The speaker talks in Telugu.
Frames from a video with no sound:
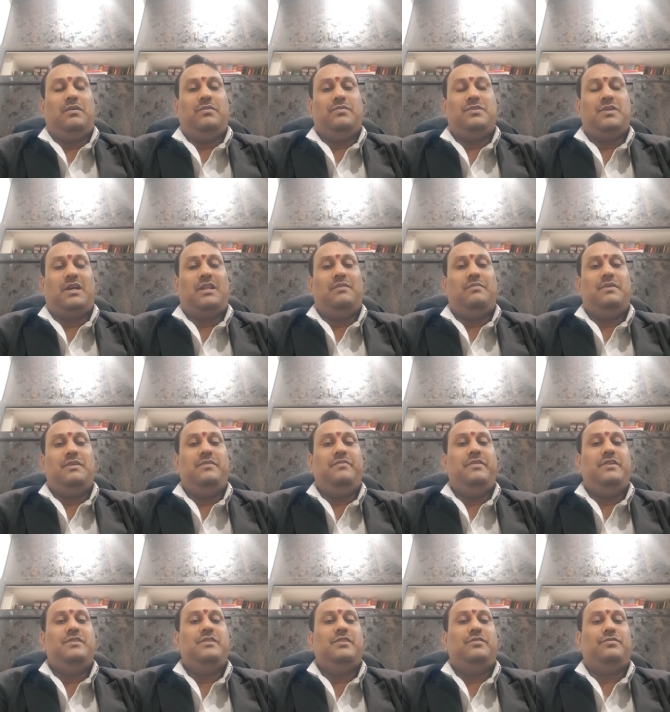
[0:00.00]
చాలామంది
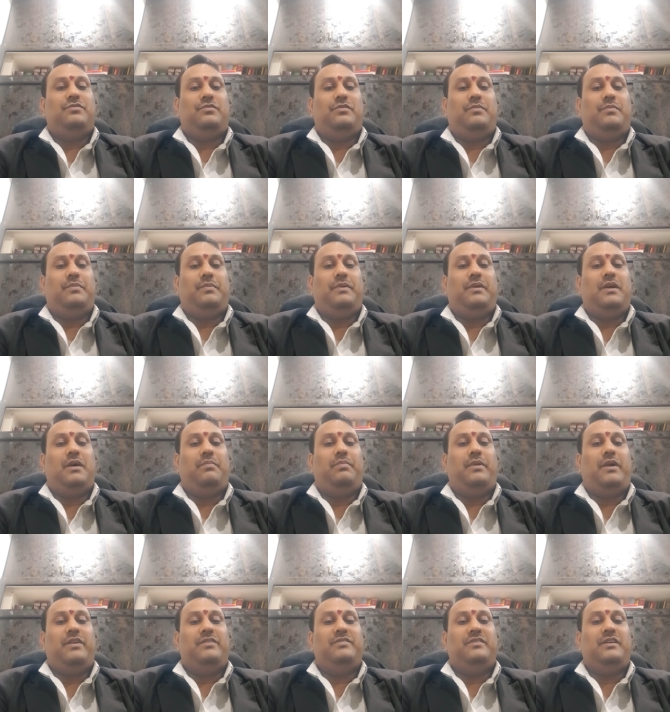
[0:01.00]
వెయిట్ చేస్తుంది ఇప్పుడు ఇంకా
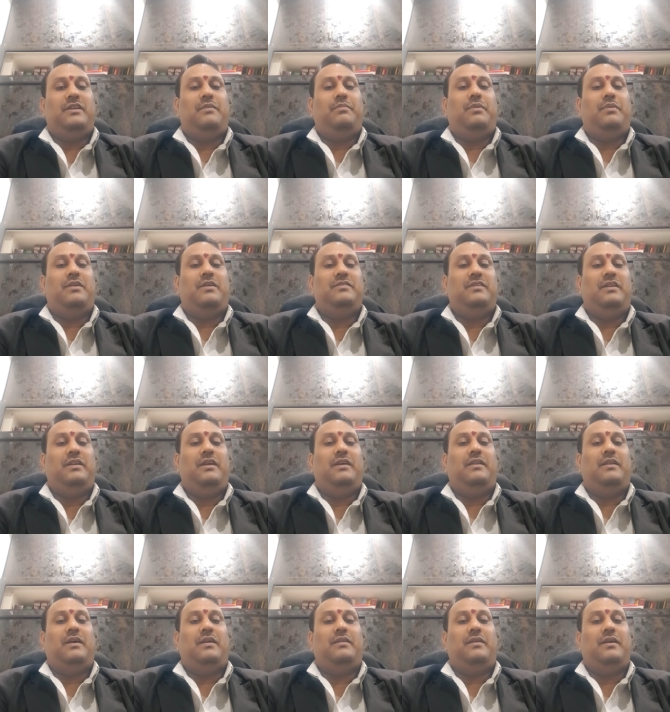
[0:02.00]
ప్లాట్స్ చేయాలి ప్లాట్స్ చేయాలి
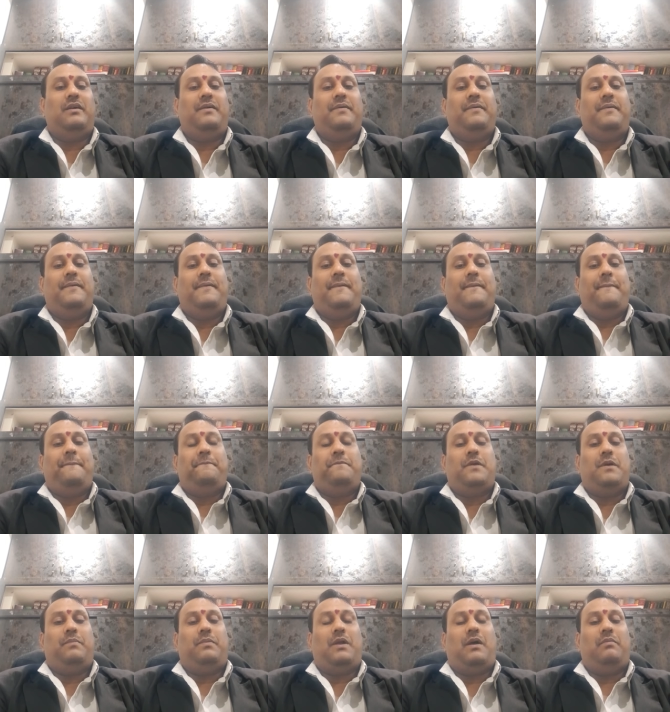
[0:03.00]
అన్నా అన్న
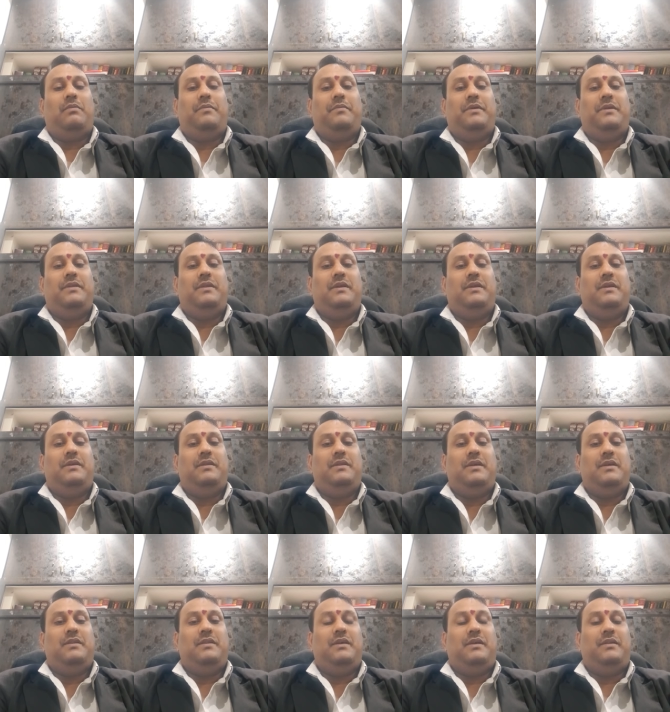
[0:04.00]
ప్రాబ్లం ఏంది ఇది
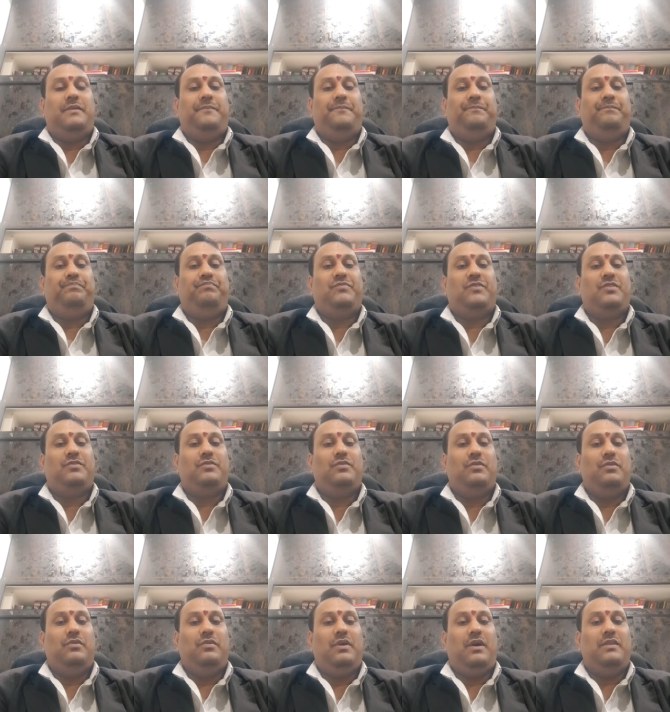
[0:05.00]
ఏంది అని సో
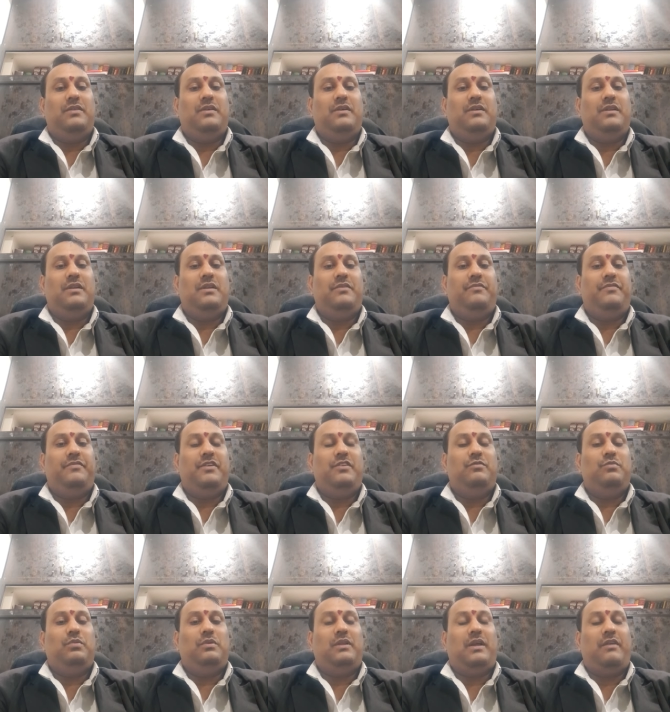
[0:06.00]
అందుకని నేను
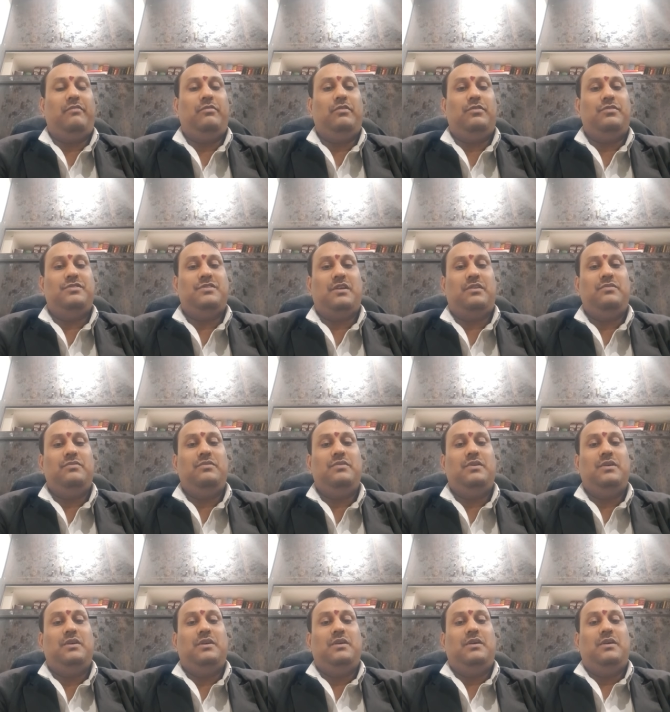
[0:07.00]
ఫేస్బుక్ లైవ్లో వచ్చినాను
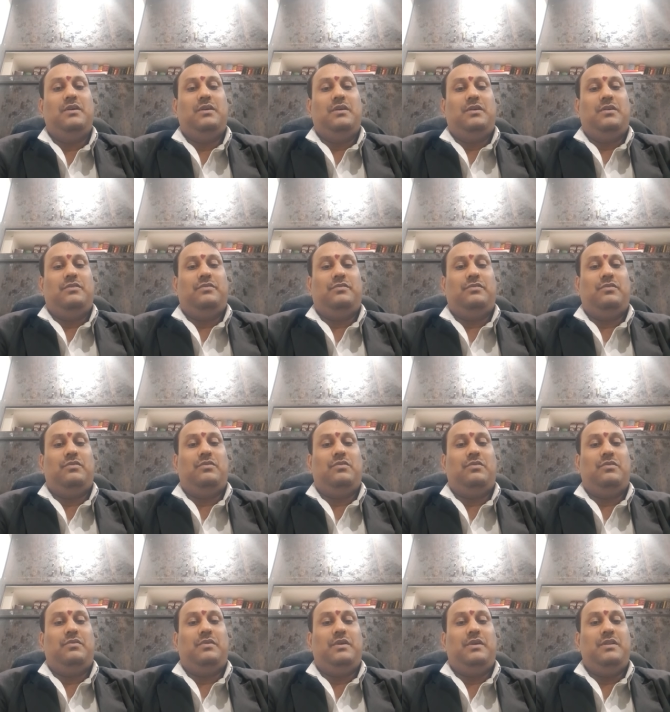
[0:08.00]
సో
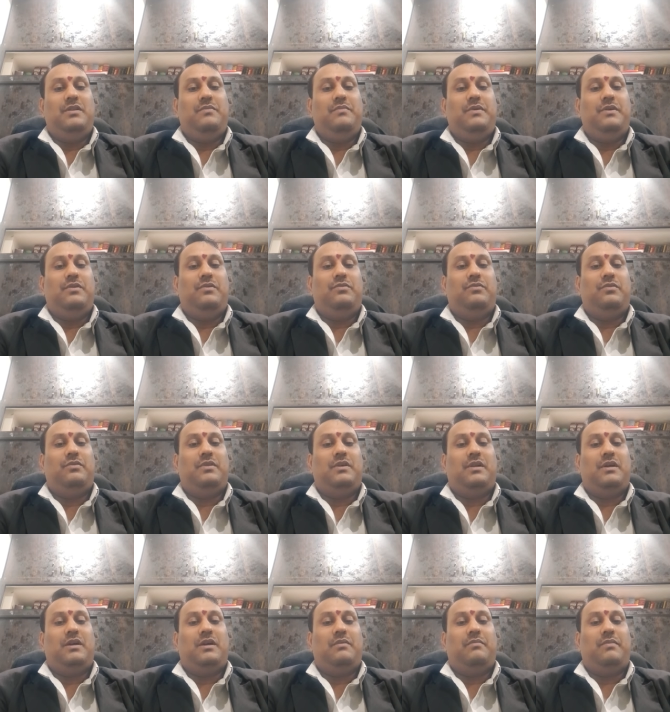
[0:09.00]
ఇది మీరు
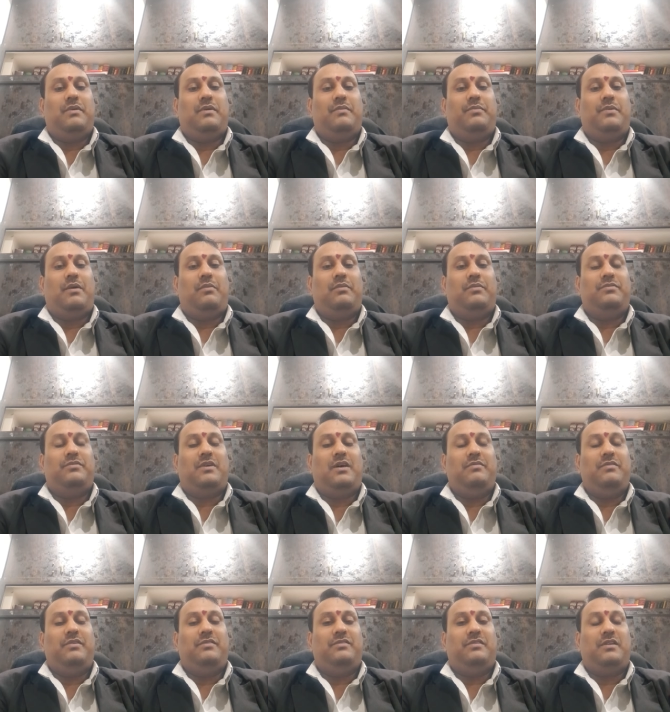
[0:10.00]
తొందరగా మా ప్రాబ్లం
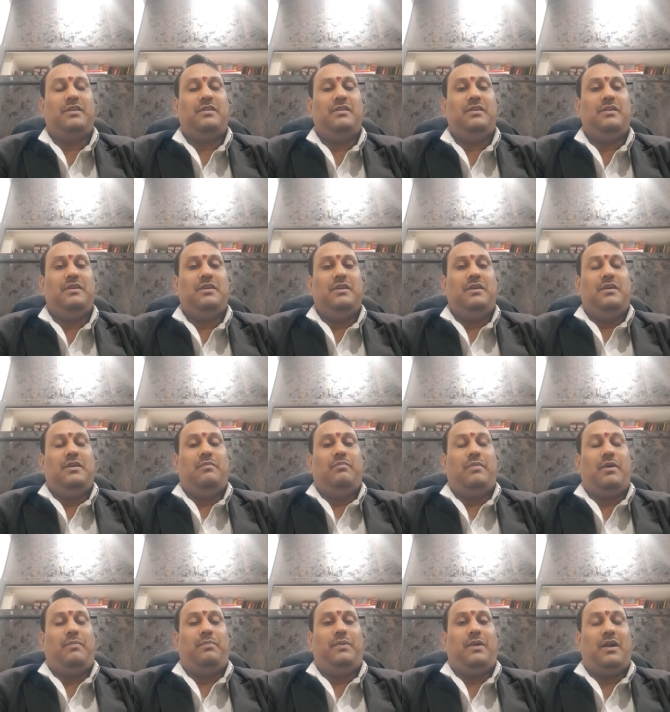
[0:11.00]
సాల్వ్ చేస్తారని
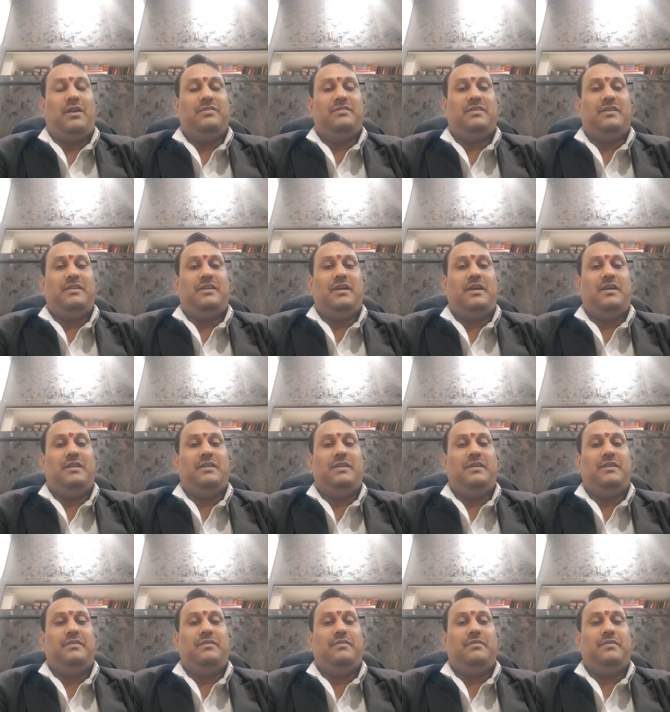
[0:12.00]
మా ప్లాట్స్ అని కానీ
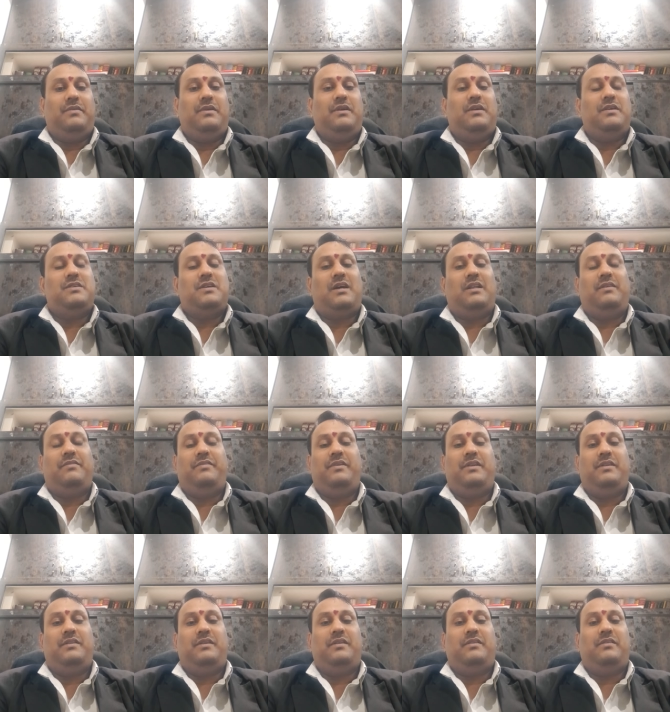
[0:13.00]
ఇంకా చాలా వేరే
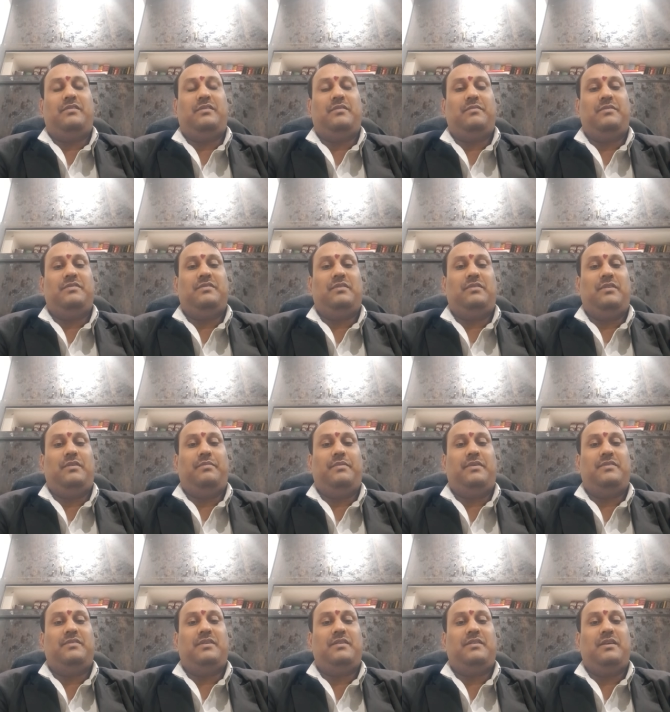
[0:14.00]
ఇతర ఇతర సమస్యలు ఉన్నాయి
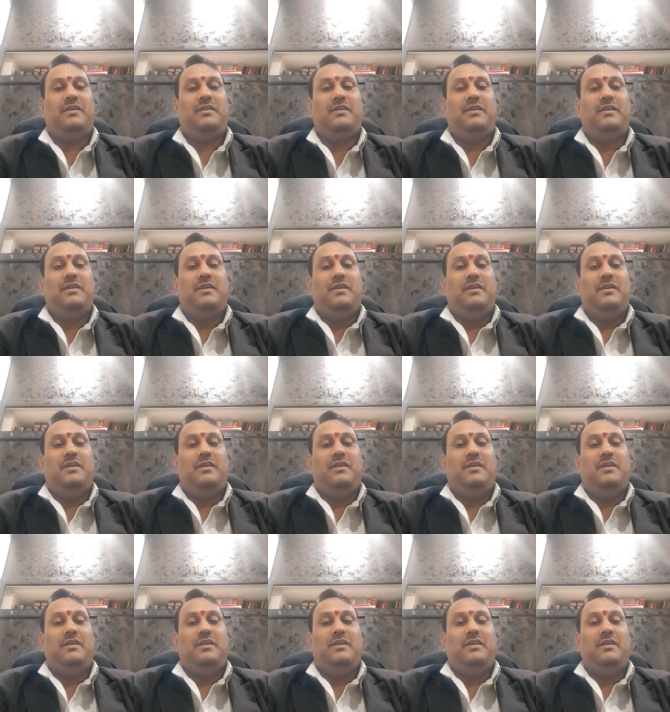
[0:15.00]
ప్రస్తుతానికైతే